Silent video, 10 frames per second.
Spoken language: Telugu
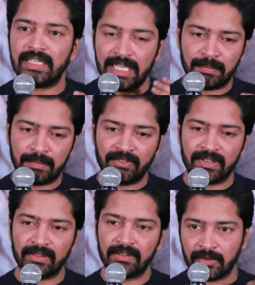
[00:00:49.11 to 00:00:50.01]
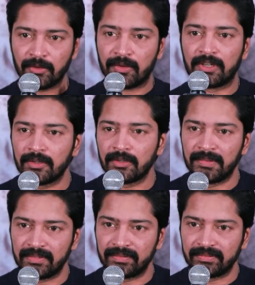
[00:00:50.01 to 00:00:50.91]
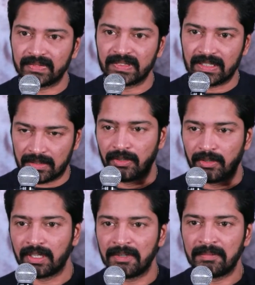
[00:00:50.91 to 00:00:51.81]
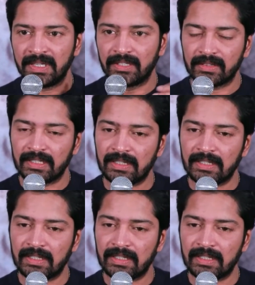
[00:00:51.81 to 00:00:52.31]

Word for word: నేను ఇప్పటి వరకు ఉగ్రరూపం అని ఉగ్రం అని పెట్టాం